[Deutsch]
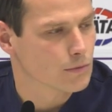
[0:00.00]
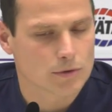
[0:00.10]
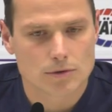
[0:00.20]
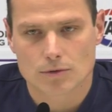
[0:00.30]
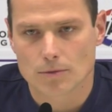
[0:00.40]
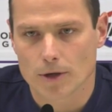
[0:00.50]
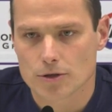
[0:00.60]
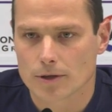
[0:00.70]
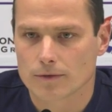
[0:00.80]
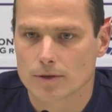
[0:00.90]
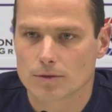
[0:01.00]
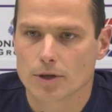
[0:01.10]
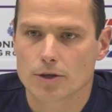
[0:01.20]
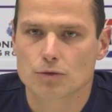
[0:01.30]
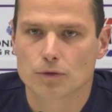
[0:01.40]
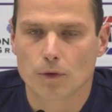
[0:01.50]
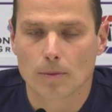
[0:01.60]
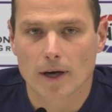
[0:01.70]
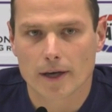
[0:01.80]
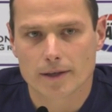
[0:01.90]
ist die Mannschaft, äh, denke ich, gut
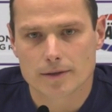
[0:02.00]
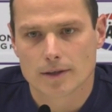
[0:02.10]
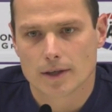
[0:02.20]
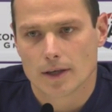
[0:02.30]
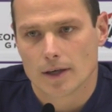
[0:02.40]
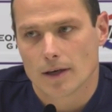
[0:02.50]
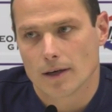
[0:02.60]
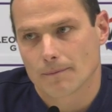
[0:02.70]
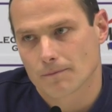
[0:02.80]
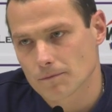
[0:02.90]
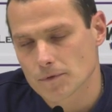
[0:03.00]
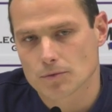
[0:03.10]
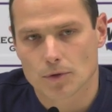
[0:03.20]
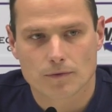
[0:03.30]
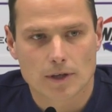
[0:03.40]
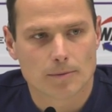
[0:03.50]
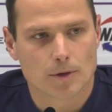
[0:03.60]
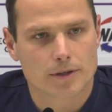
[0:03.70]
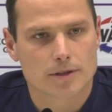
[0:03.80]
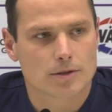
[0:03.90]
vorbereitet. Ähm, es wird wie
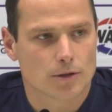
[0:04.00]
immer in diesen